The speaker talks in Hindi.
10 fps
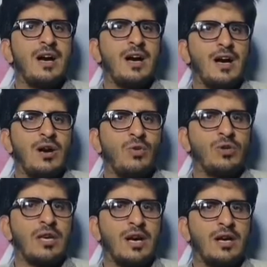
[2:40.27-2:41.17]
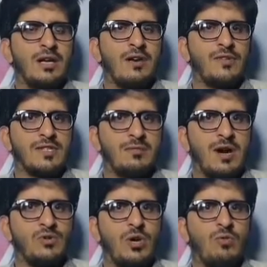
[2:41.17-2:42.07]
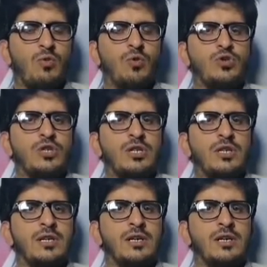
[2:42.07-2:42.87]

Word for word: उनके यहाँ काफ़ी अर्से बाद जो है वो खुशी